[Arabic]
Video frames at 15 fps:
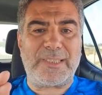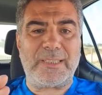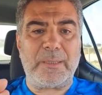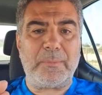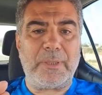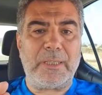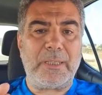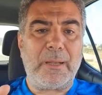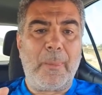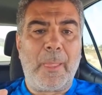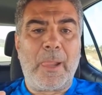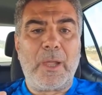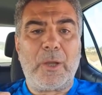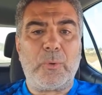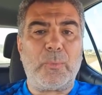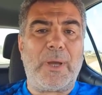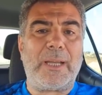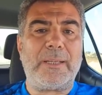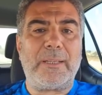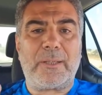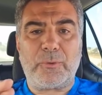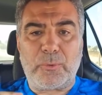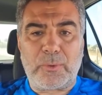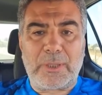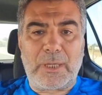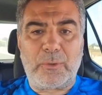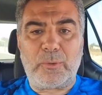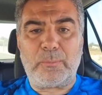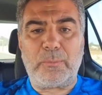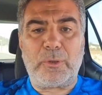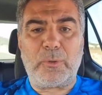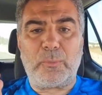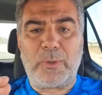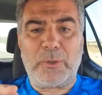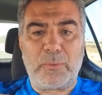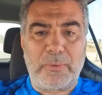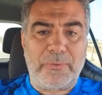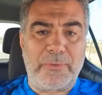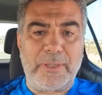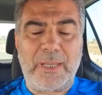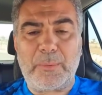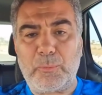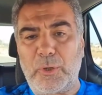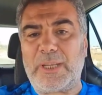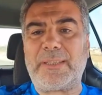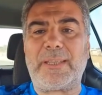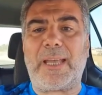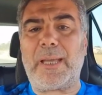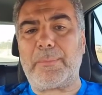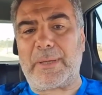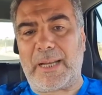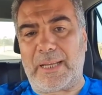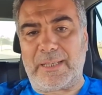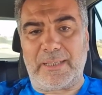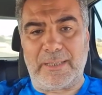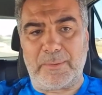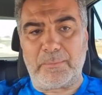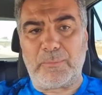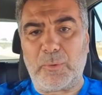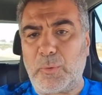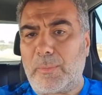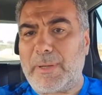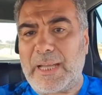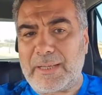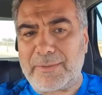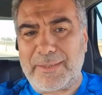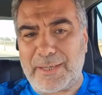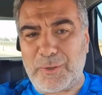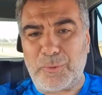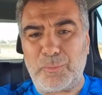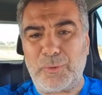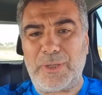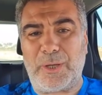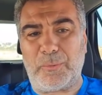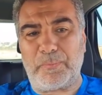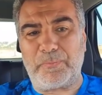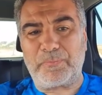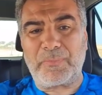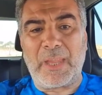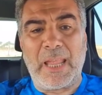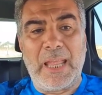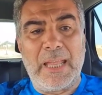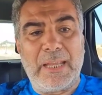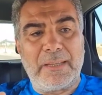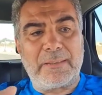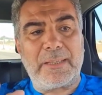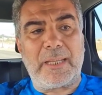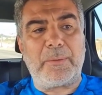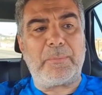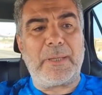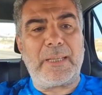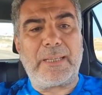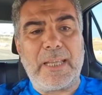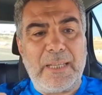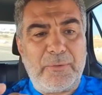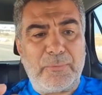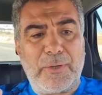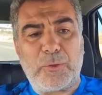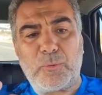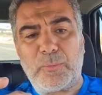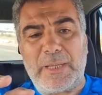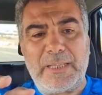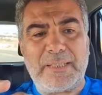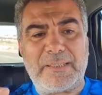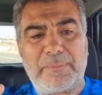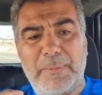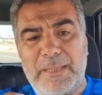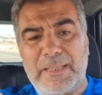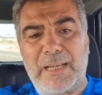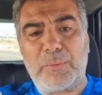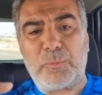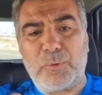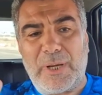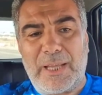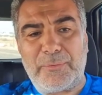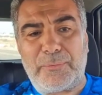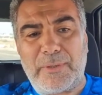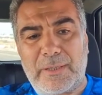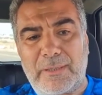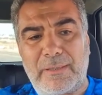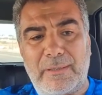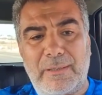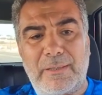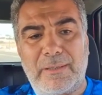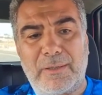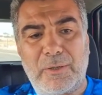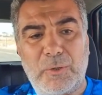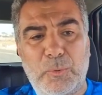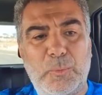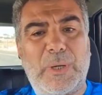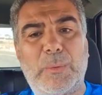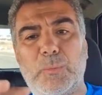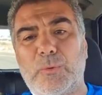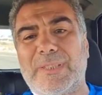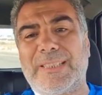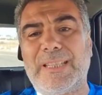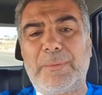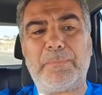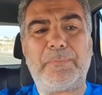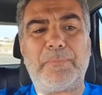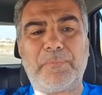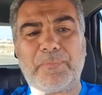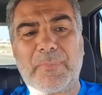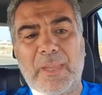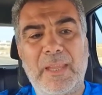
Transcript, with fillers: المسلمين وأن يضرهم ويؤذيهم ويتآمر عليهم وما أكثرهم اليوم طيب كيف نميز بين المنافق والمسلم